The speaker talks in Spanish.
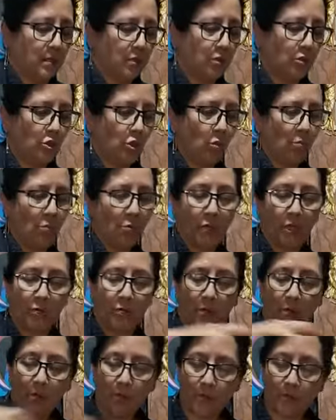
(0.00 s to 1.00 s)
tomo de
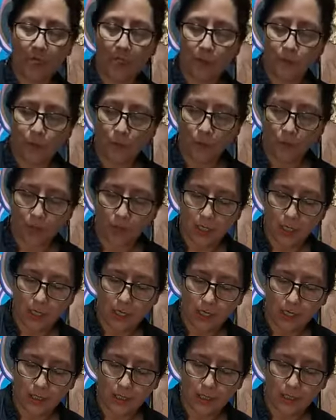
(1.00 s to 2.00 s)
nuevo mi
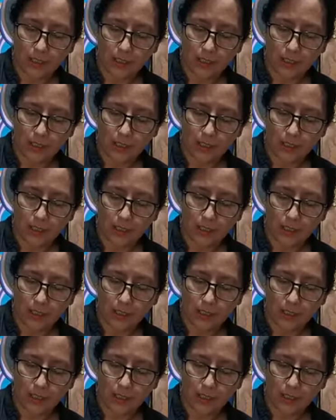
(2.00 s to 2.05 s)
esponja